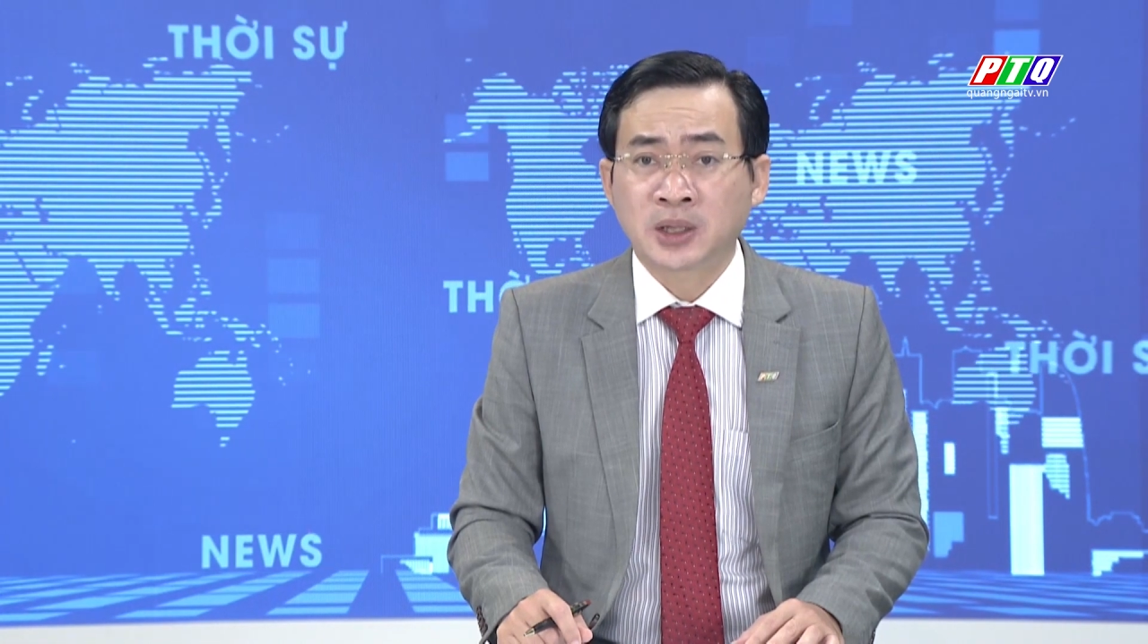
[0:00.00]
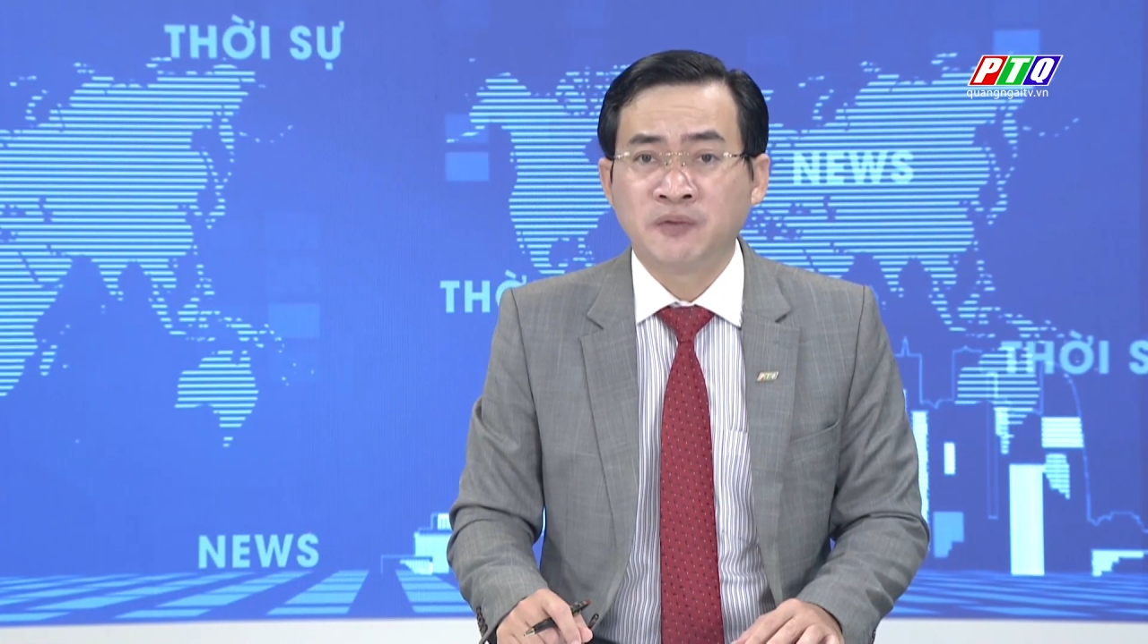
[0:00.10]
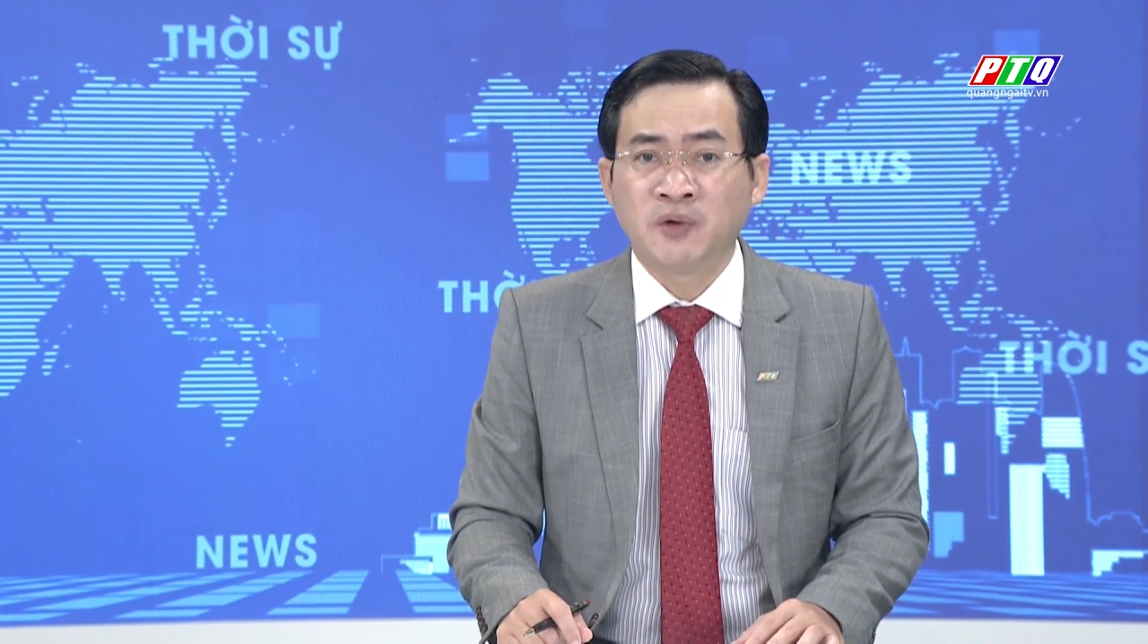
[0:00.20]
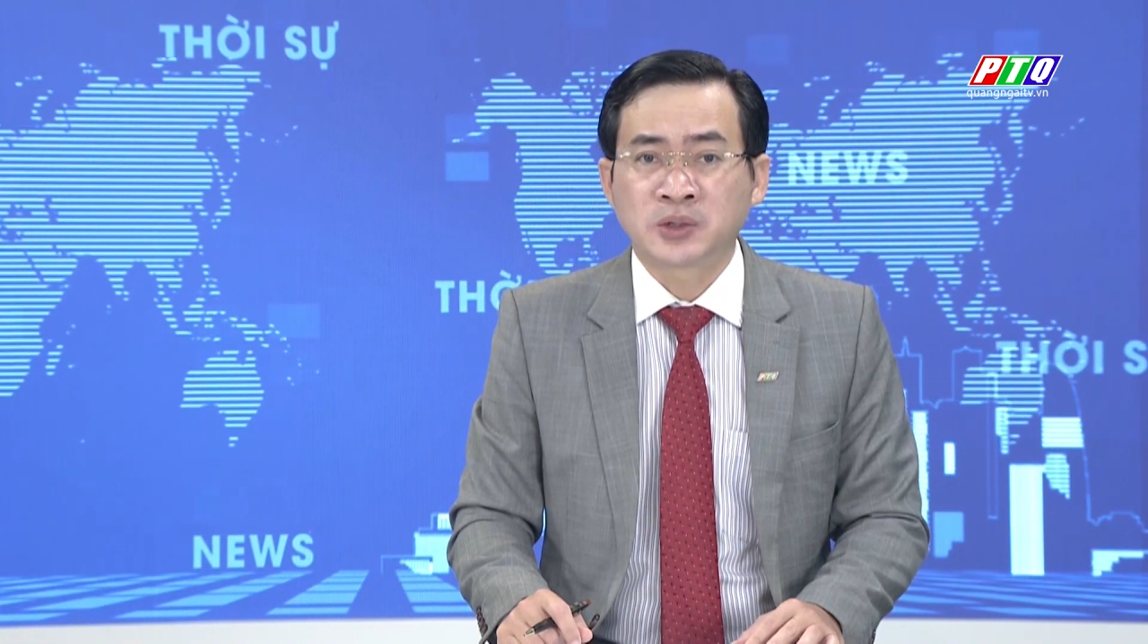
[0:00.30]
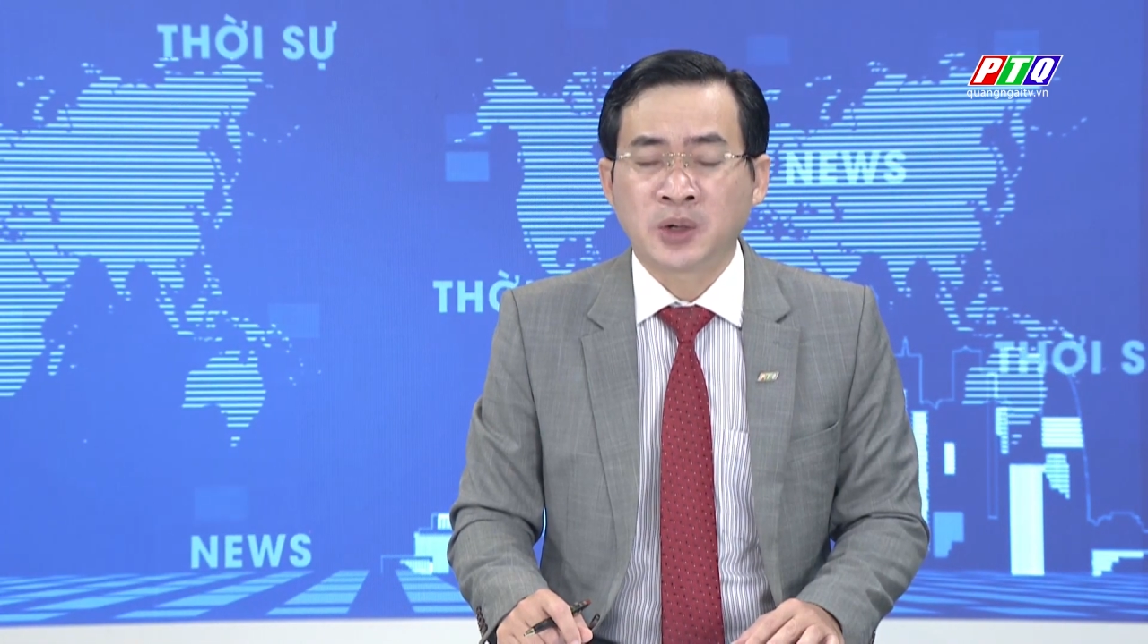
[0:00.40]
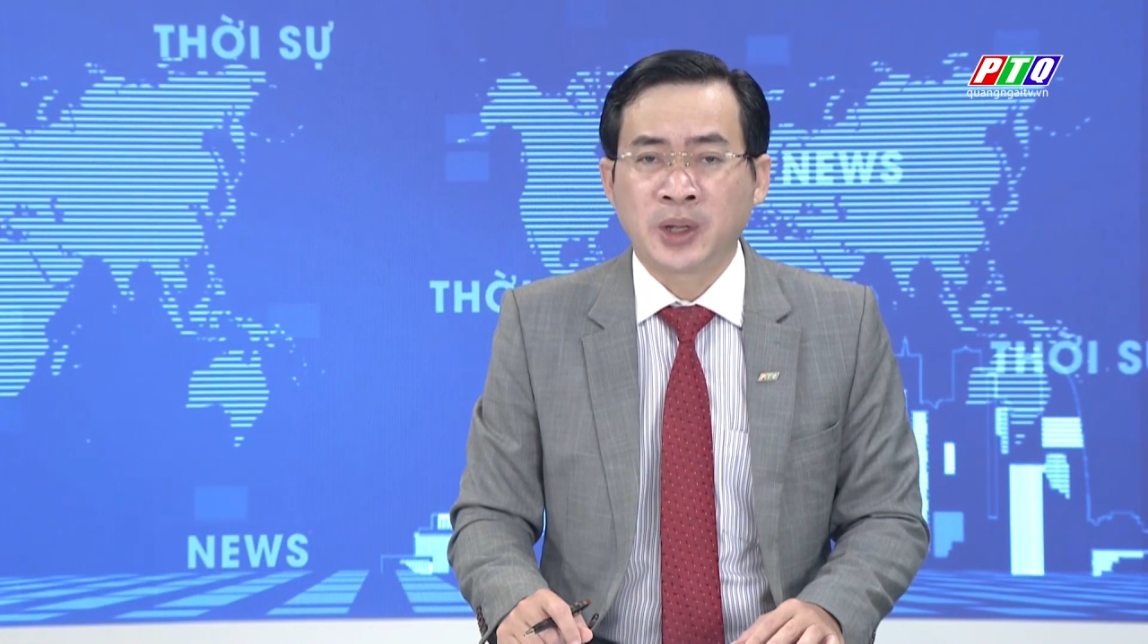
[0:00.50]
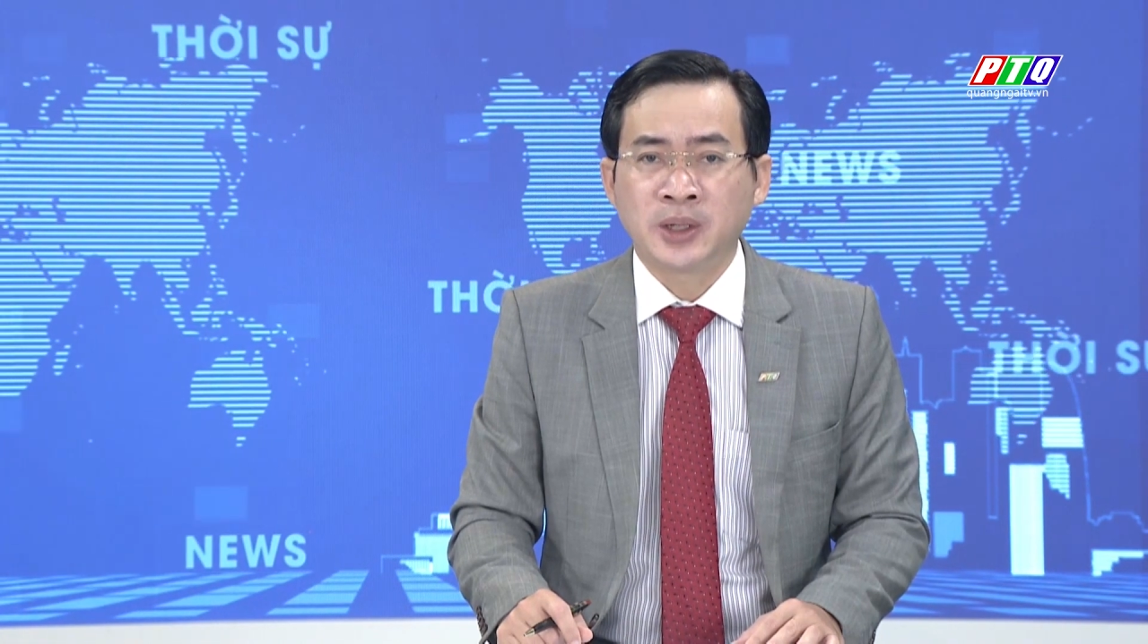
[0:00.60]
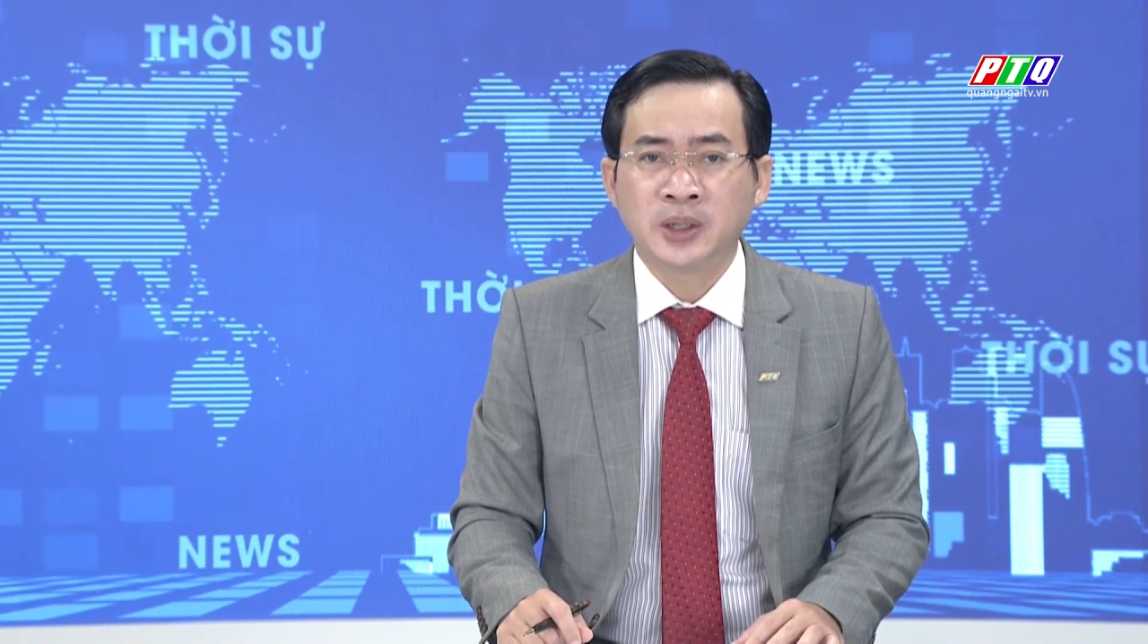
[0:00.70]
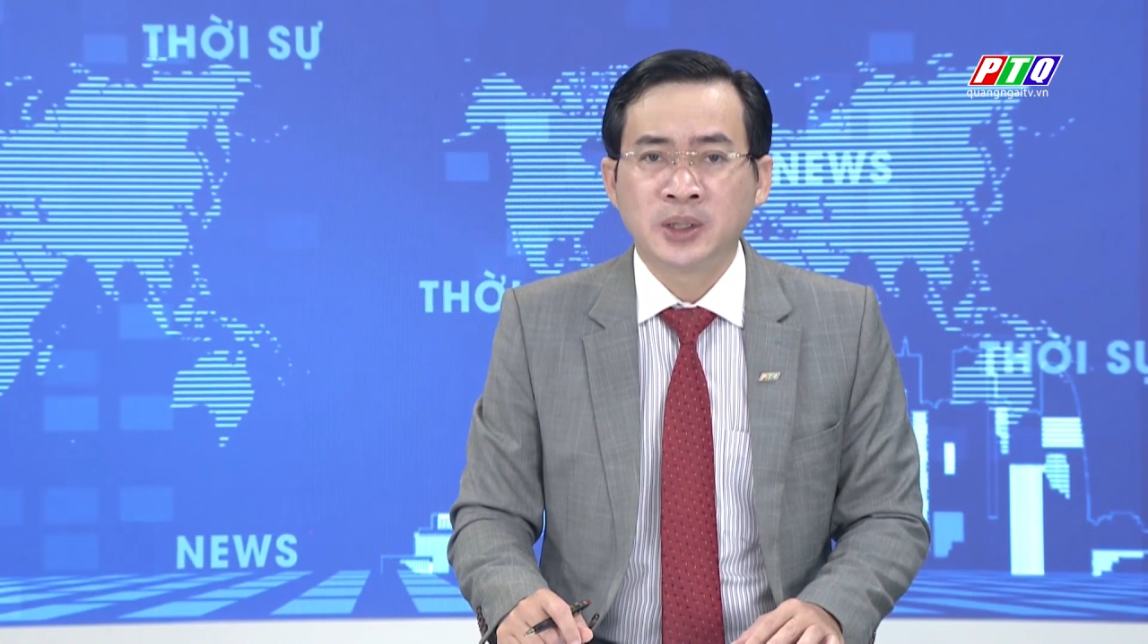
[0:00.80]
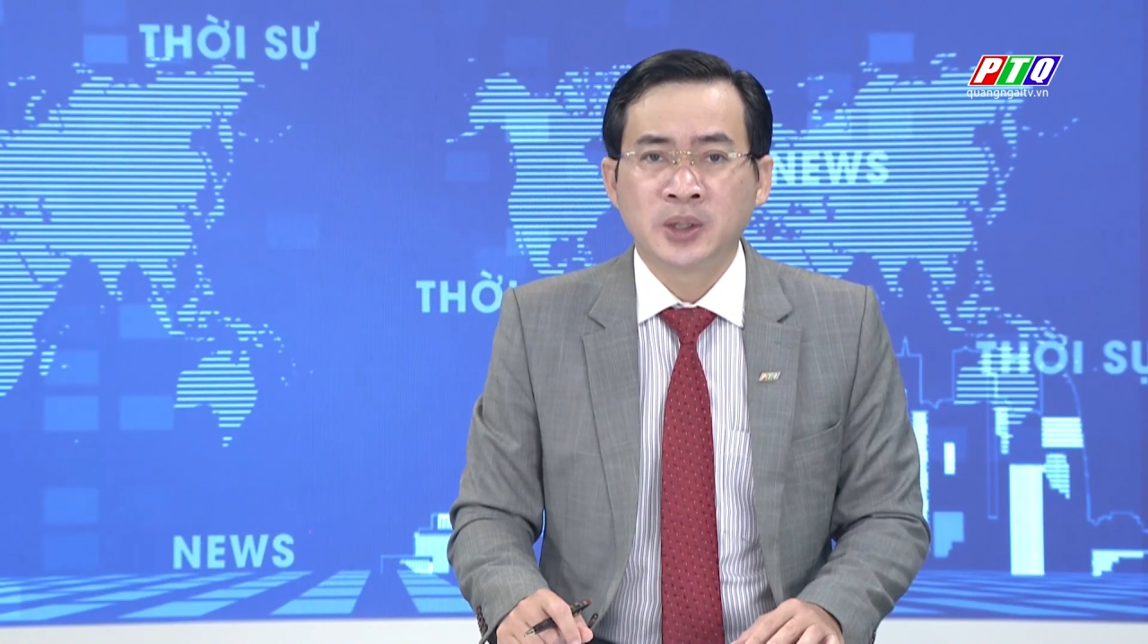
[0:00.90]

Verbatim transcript: Thường vụ tỉnh ủy,